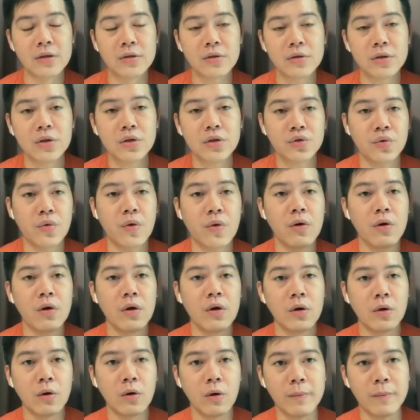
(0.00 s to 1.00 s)
也就是说，
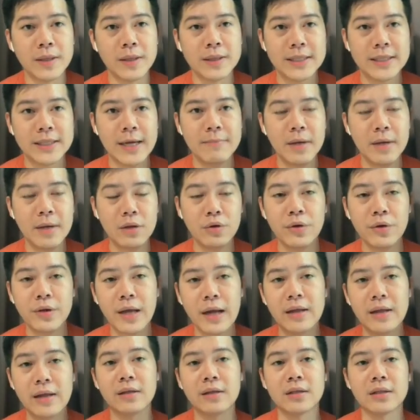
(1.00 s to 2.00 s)
我们在面对
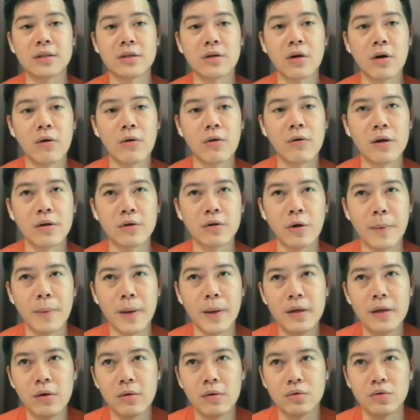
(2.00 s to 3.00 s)
压力的时候，很多
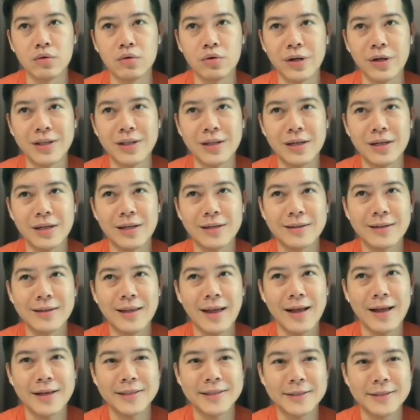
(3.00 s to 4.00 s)
朋友觉得
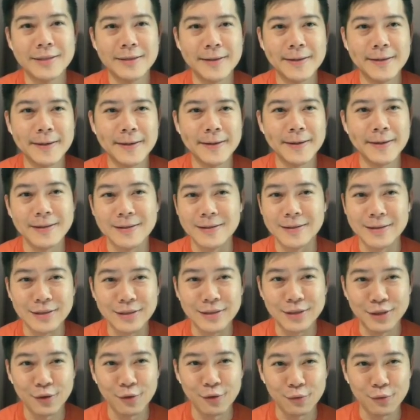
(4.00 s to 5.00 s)
它是一个很
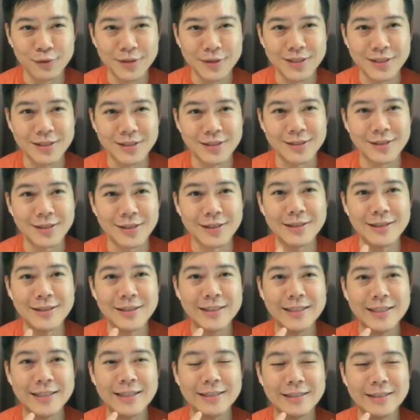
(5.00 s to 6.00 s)
羞耻的一
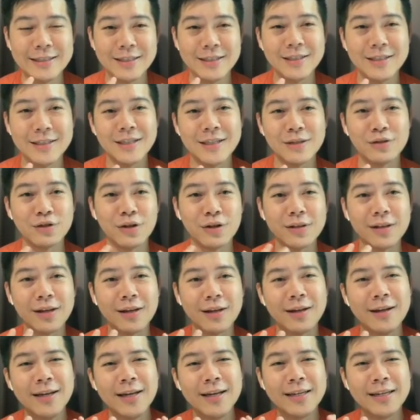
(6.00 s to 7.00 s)
件事情，觉
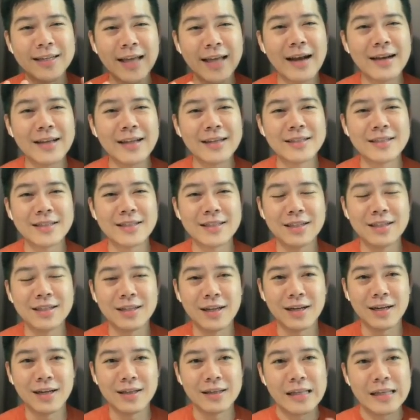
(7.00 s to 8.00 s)
得压力是一
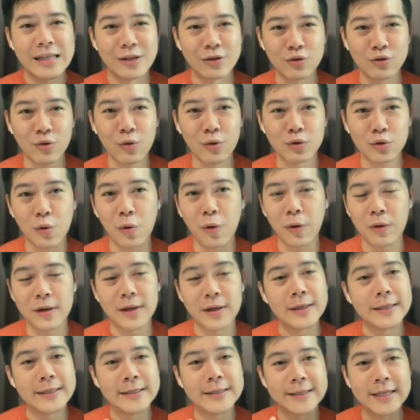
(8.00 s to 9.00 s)
个你做错
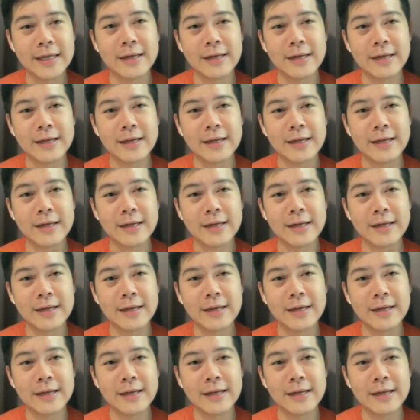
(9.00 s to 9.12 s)
了一